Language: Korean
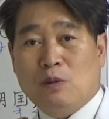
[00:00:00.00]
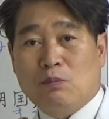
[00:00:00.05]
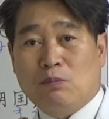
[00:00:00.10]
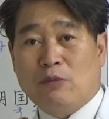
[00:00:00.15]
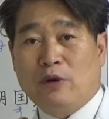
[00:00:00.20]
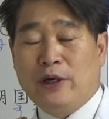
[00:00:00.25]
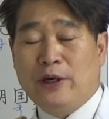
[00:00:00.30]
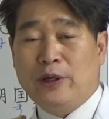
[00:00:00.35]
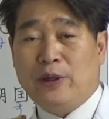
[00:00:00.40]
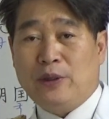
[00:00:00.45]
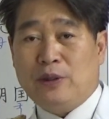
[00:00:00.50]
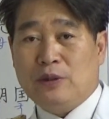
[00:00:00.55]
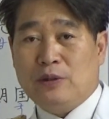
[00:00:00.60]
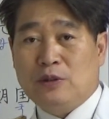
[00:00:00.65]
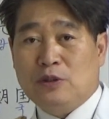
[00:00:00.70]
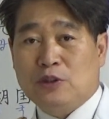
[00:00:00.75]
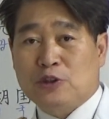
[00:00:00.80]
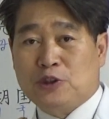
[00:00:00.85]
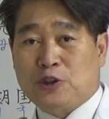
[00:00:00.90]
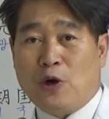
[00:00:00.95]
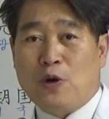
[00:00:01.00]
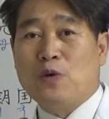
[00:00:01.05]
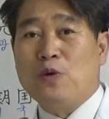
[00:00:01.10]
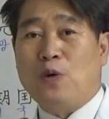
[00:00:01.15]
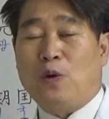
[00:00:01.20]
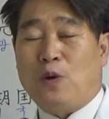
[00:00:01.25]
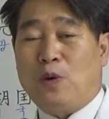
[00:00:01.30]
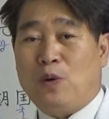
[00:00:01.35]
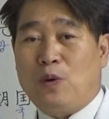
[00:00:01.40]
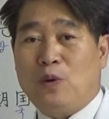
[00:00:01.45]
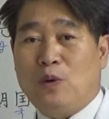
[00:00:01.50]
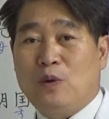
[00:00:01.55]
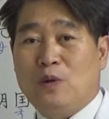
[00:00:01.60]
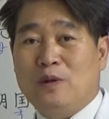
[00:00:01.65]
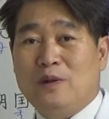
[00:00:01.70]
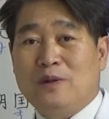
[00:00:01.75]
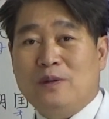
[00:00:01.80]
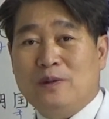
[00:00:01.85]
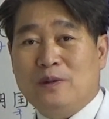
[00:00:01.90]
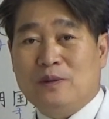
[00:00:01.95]
뭐예요? 정우,
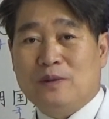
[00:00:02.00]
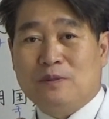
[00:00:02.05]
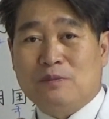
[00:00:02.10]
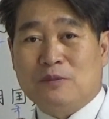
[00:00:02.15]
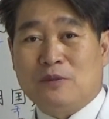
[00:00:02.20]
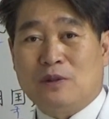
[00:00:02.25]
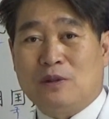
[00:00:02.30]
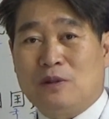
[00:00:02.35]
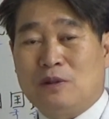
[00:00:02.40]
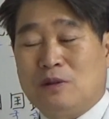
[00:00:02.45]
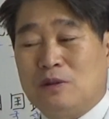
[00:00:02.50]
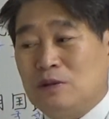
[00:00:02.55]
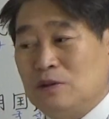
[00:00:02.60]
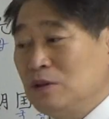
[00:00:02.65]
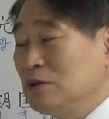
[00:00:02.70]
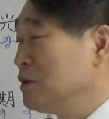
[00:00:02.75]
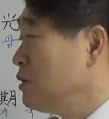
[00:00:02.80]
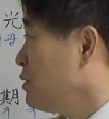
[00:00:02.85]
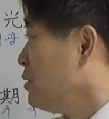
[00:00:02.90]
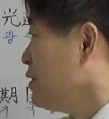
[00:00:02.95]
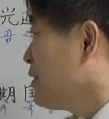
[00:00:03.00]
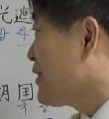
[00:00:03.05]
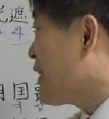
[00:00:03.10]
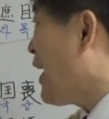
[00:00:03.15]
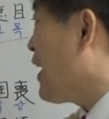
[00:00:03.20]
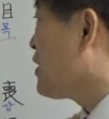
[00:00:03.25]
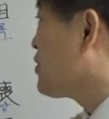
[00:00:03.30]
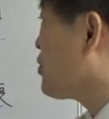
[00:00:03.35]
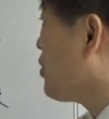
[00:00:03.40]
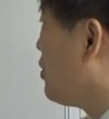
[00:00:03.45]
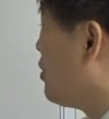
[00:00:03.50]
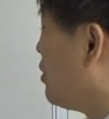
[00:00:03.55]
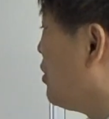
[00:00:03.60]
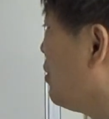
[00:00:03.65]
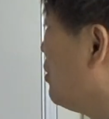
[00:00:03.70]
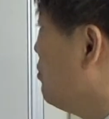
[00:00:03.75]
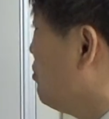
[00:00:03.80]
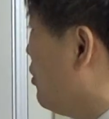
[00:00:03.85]
뭐, 어? 자정,